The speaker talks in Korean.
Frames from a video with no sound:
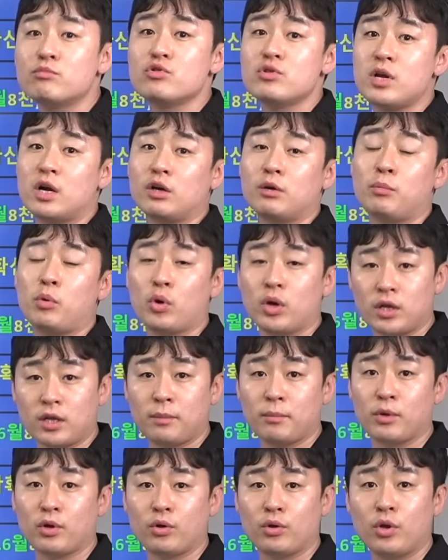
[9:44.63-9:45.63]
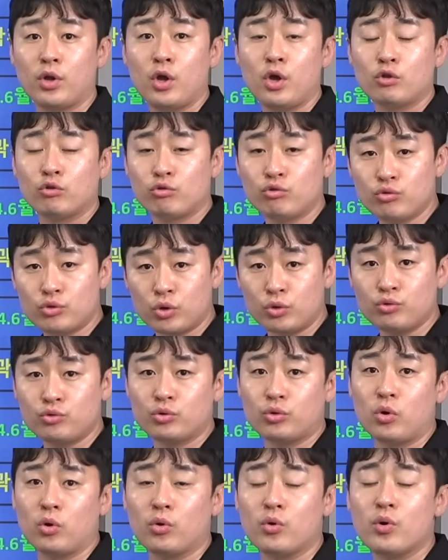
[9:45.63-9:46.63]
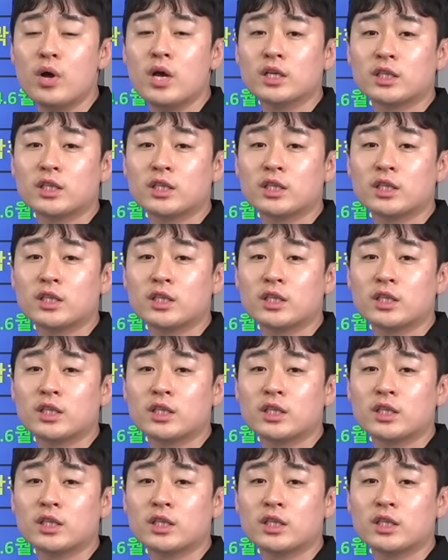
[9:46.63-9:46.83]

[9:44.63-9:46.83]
물량을 보게 되면 둔촌주공,